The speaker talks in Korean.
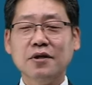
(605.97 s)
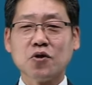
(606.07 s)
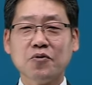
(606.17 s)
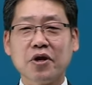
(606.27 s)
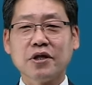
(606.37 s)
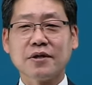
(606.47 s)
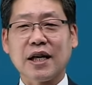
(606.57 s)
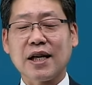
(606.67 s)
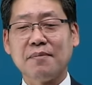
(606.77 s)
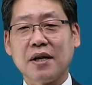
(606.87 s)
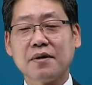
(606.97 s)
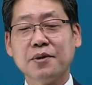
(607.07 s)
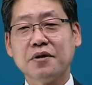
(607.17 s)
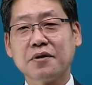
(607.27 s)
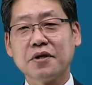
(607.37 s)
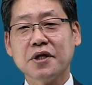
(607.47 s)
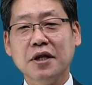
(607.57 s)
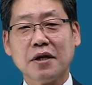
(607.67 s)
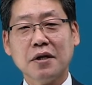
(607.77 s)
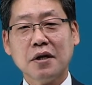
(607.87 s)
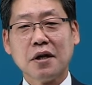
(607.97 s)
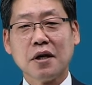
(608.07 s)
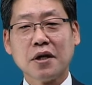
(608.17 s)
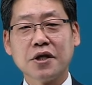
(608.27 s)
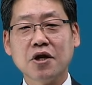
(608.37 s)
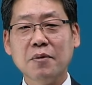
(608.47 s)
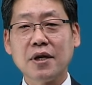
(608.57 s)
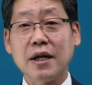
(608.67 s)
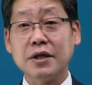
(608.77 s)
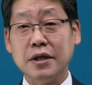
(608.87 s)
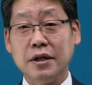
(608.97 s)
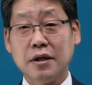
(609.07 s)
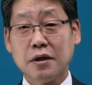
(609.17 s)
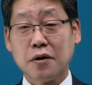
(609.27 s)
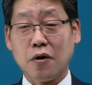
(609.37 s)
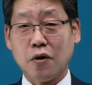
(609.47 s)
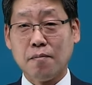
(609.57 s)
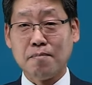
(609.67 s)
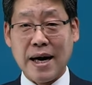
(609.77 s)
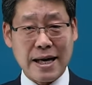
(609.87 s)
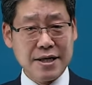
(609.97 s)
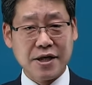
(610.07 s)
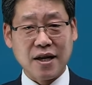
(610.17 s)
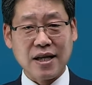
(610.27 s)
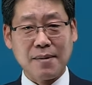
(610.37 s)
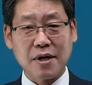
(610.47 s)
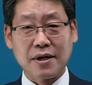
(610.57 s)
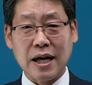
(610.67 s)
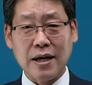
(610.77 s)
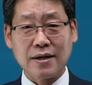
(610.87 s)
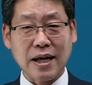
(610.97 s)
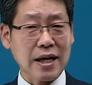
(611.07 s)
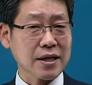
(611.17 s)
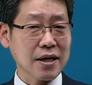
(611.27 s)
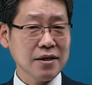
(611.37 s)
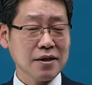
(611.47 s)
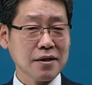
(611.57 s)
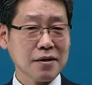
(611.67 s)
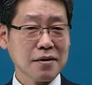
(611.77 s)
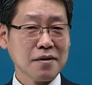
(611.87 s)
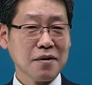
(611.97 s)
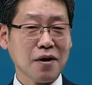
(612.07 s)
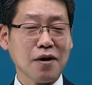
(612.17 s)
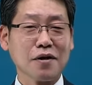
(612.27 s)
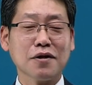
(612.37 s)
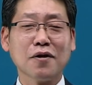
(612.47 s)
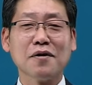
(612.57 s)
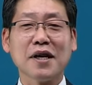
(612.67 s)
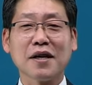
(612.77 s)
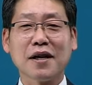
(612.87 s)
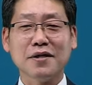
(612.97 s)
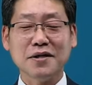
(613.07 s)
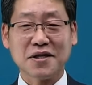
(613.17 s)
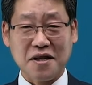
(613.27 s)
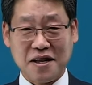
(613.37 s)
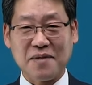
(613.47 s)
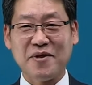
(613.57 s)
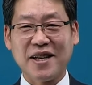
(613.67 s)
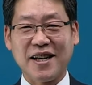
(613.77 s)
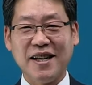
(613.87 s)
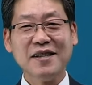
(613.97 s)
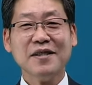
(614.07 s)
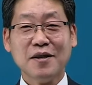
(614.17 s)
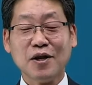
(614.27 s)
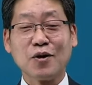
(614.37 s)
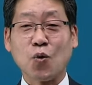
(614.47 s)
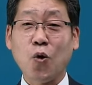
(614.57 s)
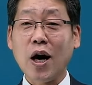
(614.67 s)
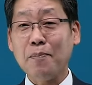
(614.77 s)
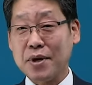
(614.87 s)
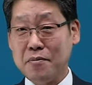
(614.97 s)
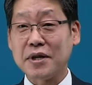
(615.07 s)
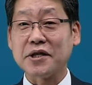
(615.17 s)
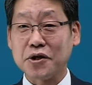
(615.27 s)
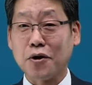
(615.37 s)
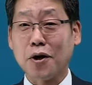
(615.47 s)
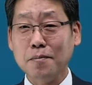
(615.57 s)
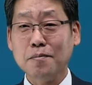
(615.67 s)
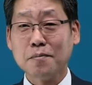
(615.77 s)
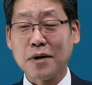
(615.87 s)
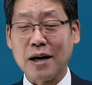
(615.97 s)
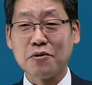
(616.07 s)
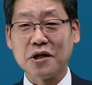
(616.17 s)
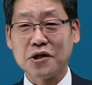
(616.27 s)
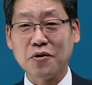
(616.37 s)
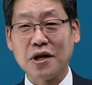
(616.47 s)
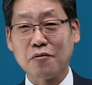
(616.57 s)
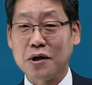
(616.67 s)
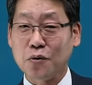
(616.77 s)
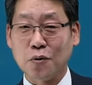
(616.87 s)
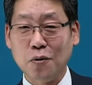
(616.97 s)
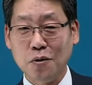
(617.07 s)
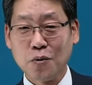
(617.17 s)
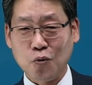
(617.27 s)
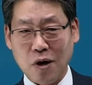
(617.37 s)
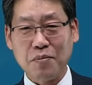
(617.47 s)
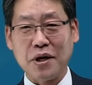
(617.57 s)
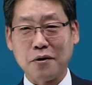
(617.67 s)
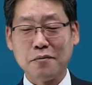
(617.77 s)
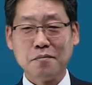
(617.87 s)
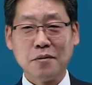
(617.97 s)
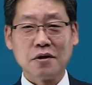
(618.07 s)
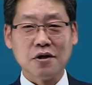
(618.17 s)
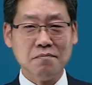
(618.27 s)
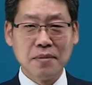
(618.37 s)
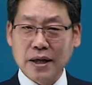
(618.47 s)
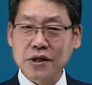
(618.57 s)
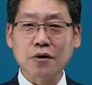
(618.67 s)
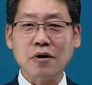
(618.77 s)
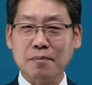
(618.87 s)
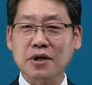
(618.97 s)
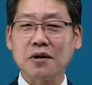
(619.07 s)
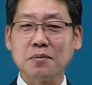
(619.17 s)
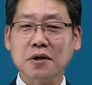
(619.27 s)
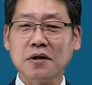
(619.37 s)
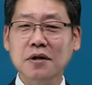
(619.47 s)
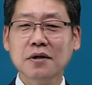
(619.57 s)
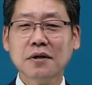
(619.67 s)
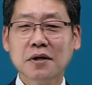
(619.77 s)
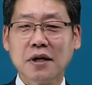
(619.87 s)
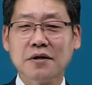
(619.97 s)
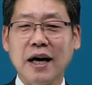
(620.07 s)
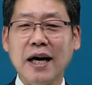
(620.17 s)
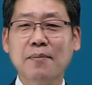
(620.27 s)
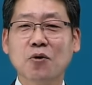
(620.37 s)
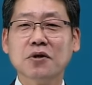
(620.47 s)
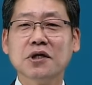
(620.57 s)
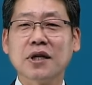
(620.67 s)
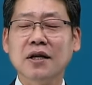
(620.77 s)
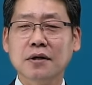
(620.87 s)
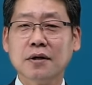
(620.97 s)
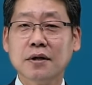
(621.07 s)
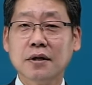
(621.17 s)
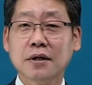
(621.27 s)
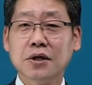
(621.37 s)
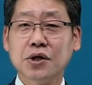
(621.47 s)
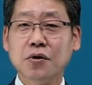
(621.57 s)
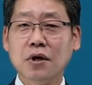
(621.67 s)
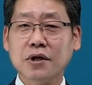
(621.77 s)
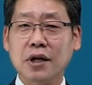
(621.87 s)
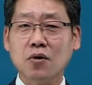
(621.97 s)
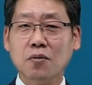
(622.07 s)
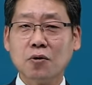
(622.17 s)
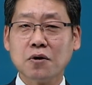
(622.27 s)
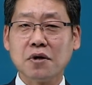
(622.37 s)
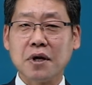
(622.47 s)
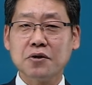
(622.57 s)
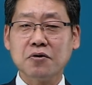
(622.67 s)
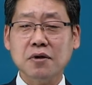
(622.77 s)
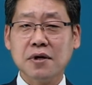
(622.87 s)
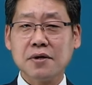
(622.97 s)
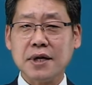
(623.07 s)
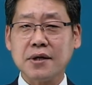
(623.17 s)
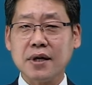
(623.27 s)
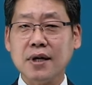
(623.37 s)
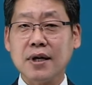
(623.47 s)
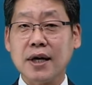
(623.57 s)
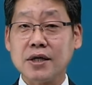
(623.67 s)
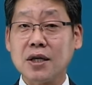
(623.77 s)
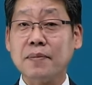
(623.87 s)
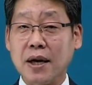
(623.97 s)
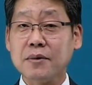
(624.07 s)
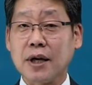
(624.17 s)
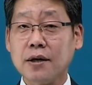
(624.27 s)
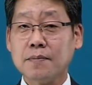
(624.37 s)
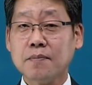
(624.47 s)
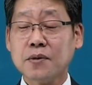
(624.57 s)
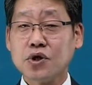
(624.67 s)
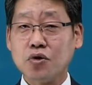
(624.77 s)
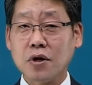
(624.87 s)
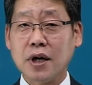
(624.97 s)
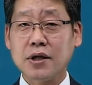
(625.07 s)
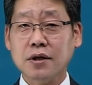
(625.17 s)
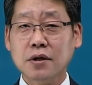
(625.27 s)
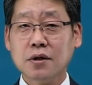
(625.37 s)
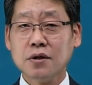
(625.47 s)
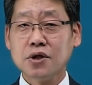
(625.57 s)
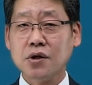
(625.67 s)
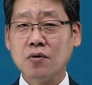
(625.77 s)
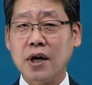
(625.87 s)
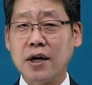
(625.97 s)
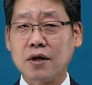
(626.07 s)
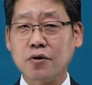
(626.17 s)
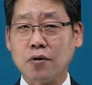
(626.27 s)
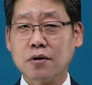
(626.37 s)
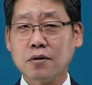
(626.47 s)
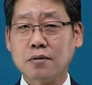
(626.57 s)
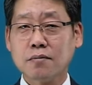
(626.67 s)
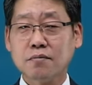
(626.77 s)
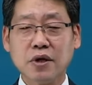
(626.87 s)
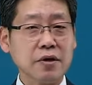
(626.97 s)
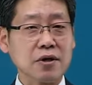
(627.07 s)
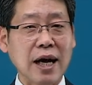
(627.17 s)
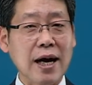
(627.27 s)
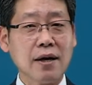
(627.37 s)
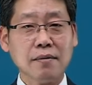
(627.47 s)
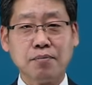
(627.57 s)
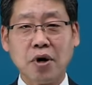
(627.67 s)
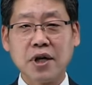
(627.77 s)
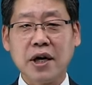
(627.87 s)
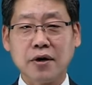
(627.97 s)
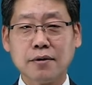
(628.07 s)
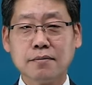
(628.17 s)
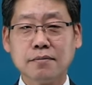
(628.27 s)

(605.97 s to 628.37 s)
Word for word: 좀 전에 전 잠깐 말씀을 드렸듯이 어, 시험일까지 많은 시간 남았다. 나한테는 어, 그런 생각은 착각입니다. 어, 코앞입니다, 시험. 아무리 7월이라고 해도 코앞이에요. 금방 7월 갑니다, 여러분들. 그래서 나의 모든 시간은 7월 달로 모든 스케줄을 세팅하시기 바랍니다. 7월까지는 친구와의 약속, 뭐 이런 거 다 버리세요.